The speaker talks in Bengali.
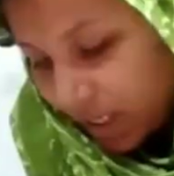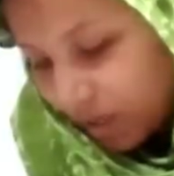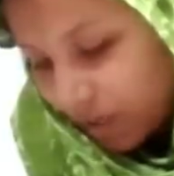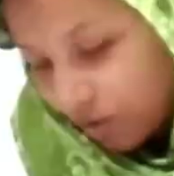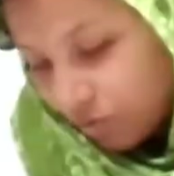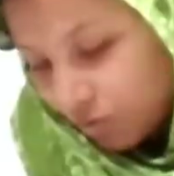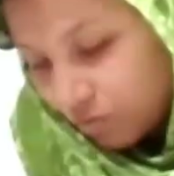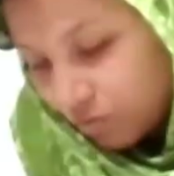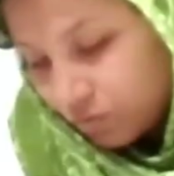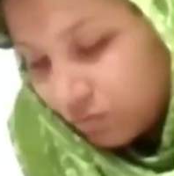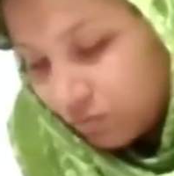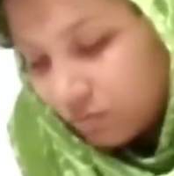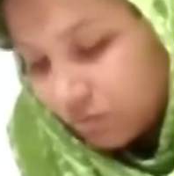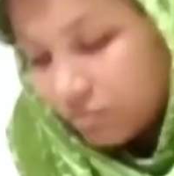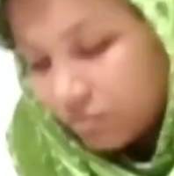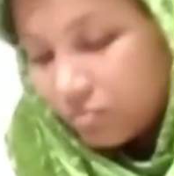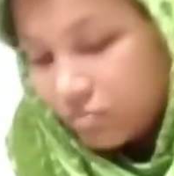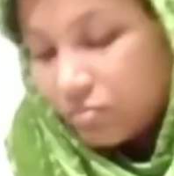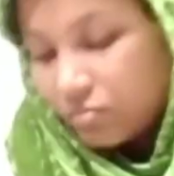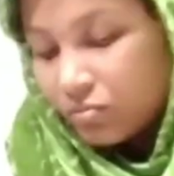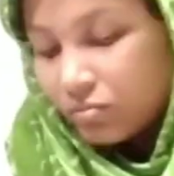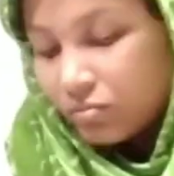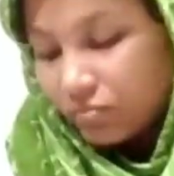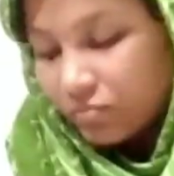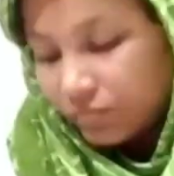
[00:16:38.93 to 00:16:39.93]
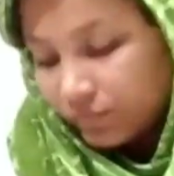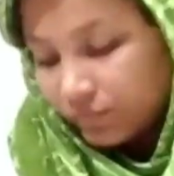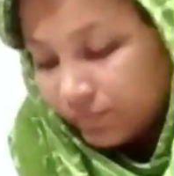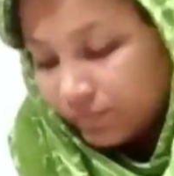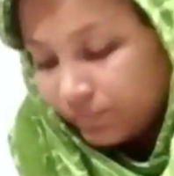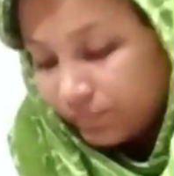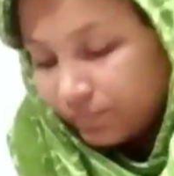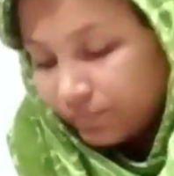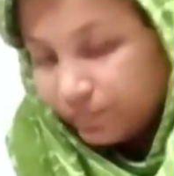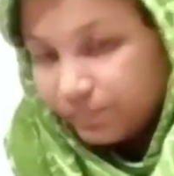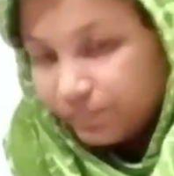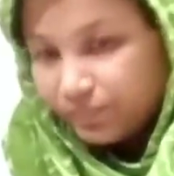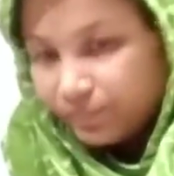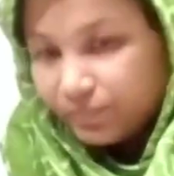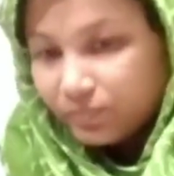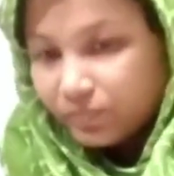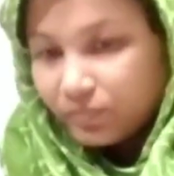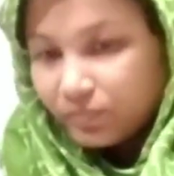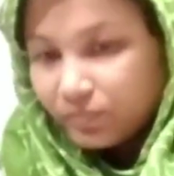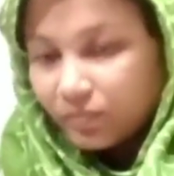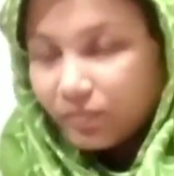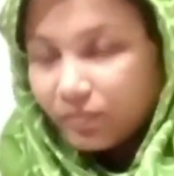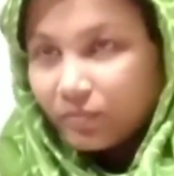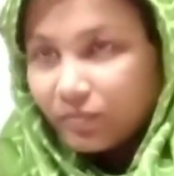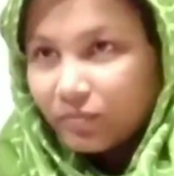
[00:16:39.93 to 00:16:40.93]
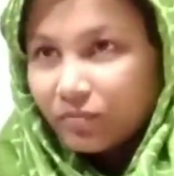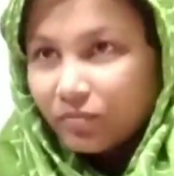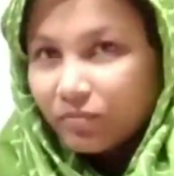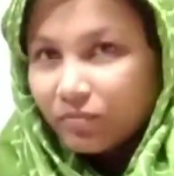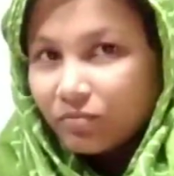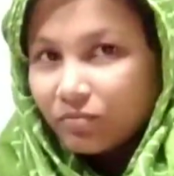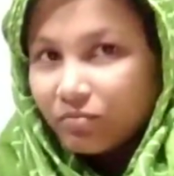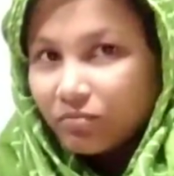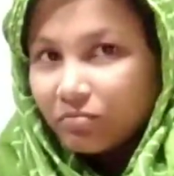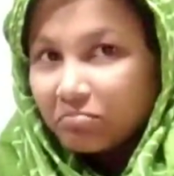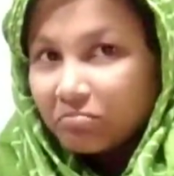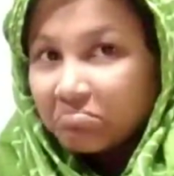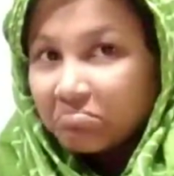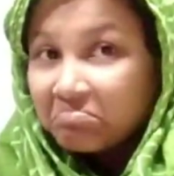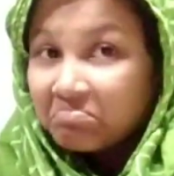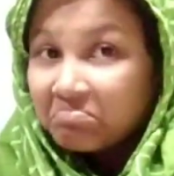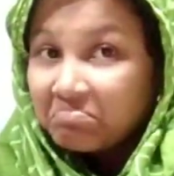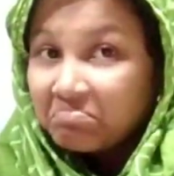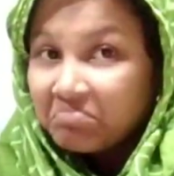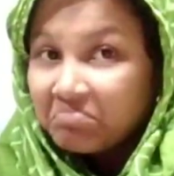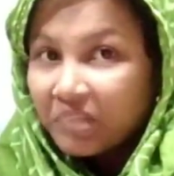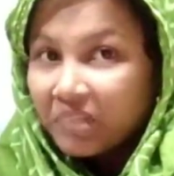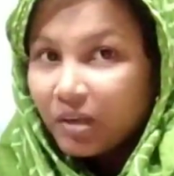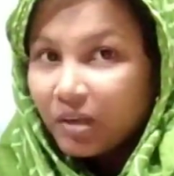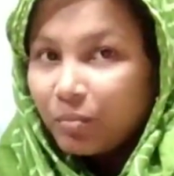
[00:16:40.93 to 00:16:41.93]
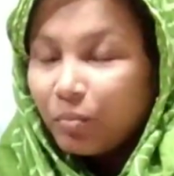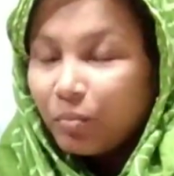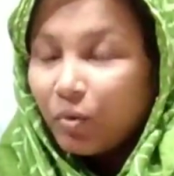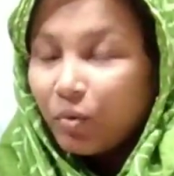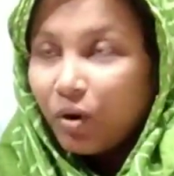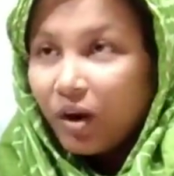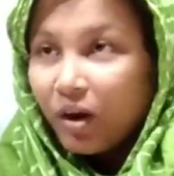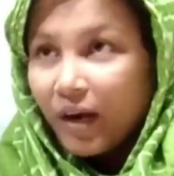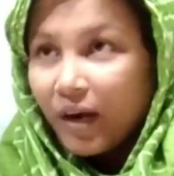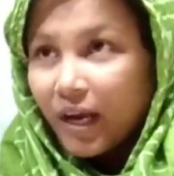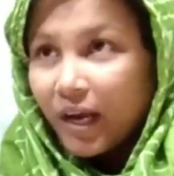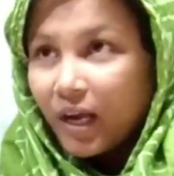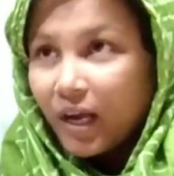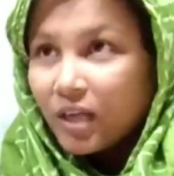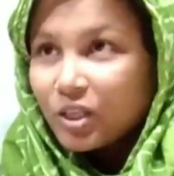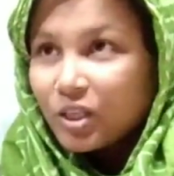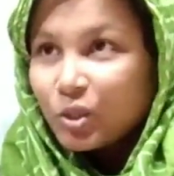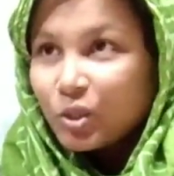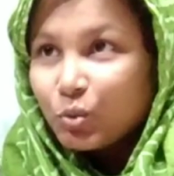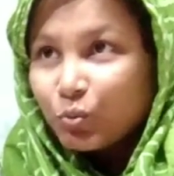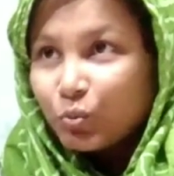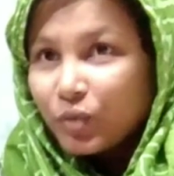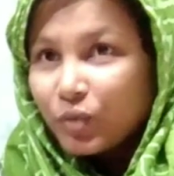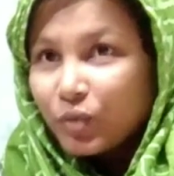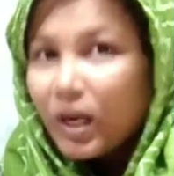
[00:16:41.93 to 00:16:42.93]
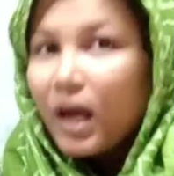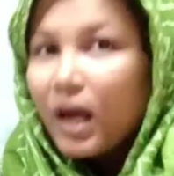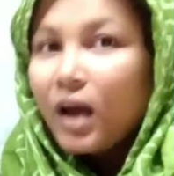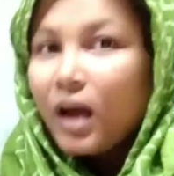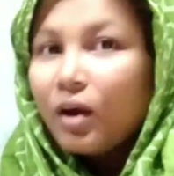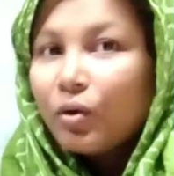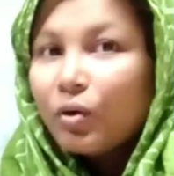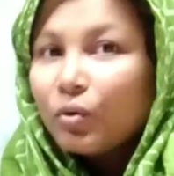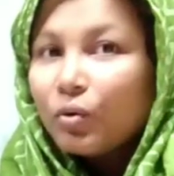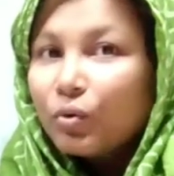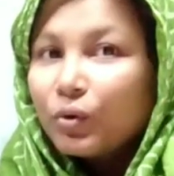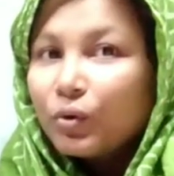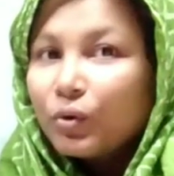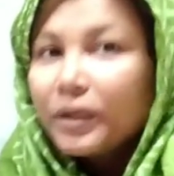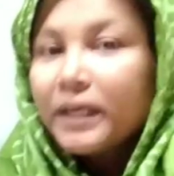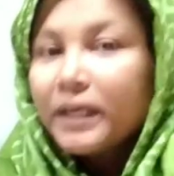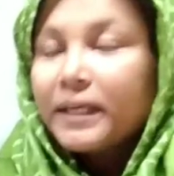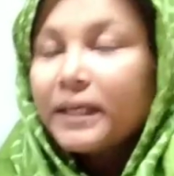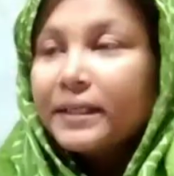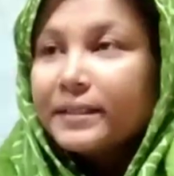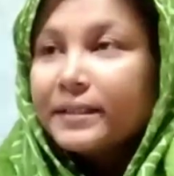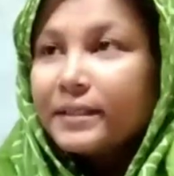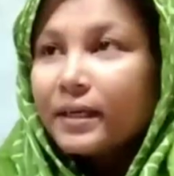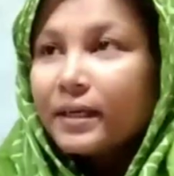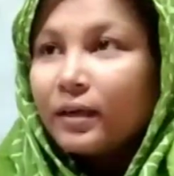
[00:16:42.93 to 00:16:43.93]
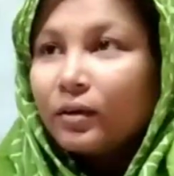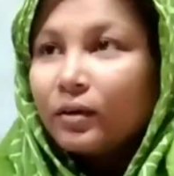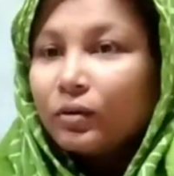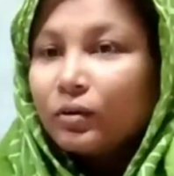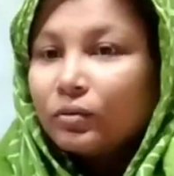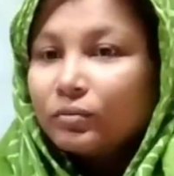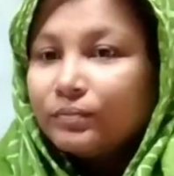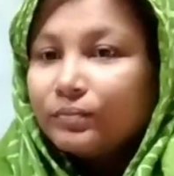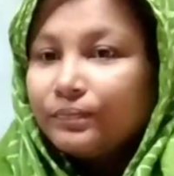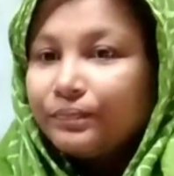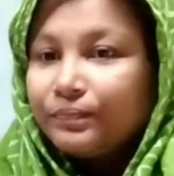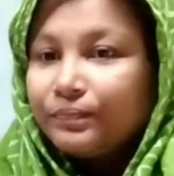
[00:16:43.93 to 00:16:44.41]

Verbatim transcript: যাও পড়াশুনো না পড়াশুনা পড়াশোনা করে যাও